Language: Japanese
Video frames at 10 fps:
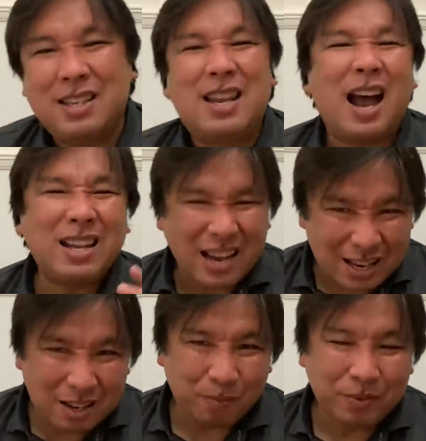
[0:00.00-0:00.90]
大
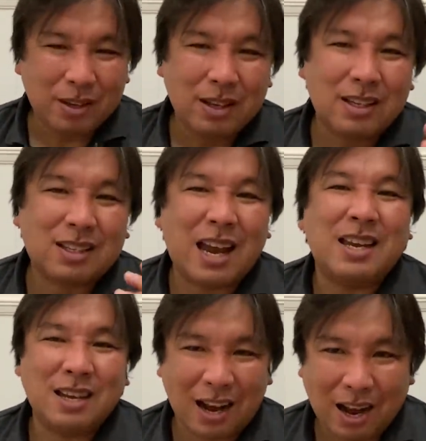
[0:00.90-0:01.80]
体、
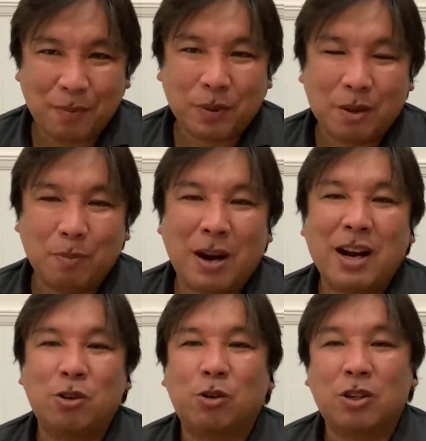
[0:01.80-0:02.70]
サインがバレ
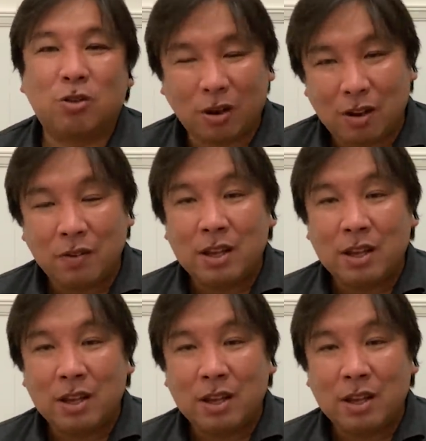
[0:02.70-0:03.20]
るのっていうのは、